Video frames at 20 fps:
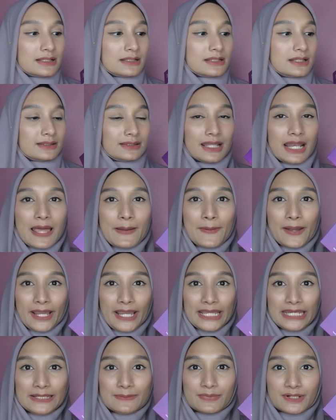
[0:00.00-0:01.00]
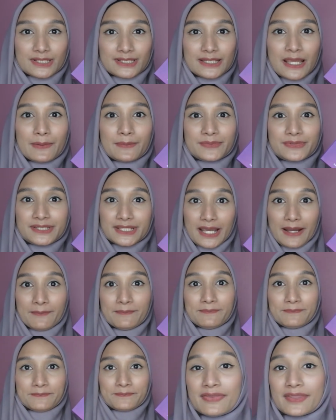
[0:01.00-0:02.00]
setelah pakai ini
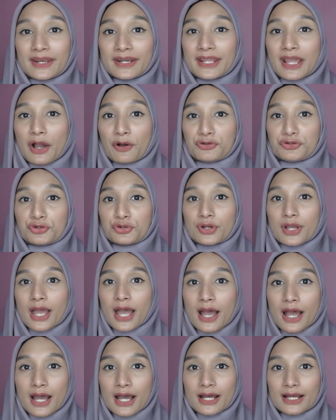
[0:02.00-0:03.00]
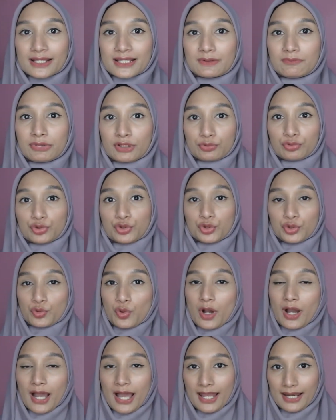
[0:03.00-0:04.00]
berjam-jam dan tadi aku juga uh, eh, sempat wudhu
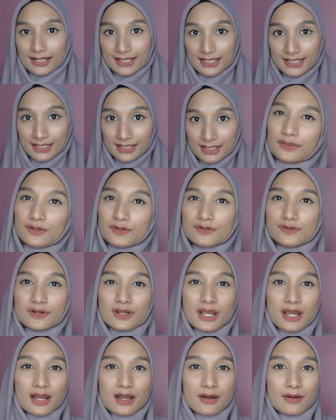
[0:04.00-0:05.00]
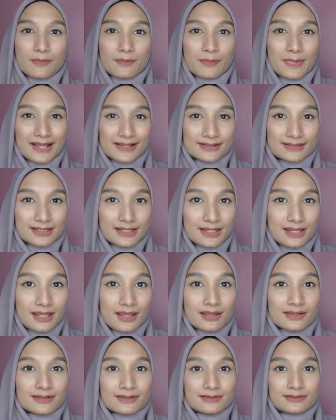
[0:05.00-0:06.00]
dua kali kita juga masih
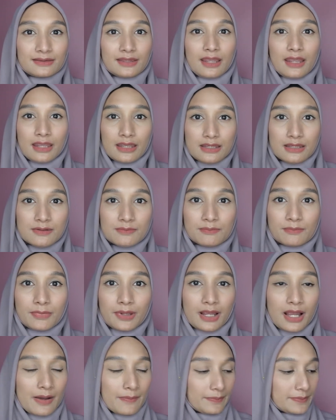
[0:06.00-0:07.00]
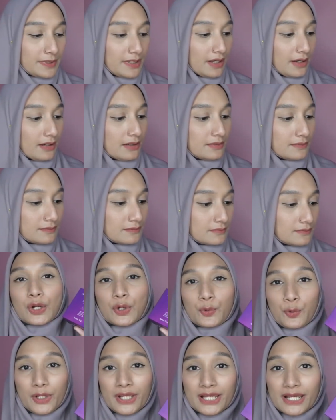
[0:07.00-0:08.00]
stay make upnya
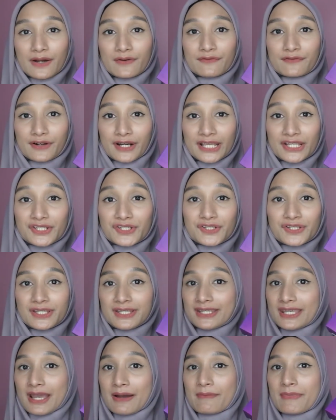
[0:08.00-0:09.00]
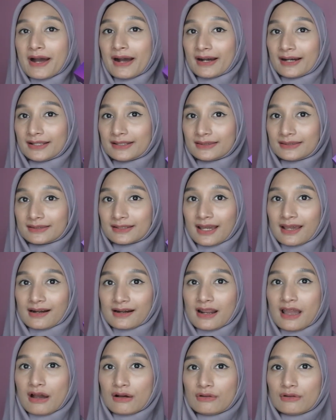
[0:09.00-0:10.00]
quick coverage iya banget karena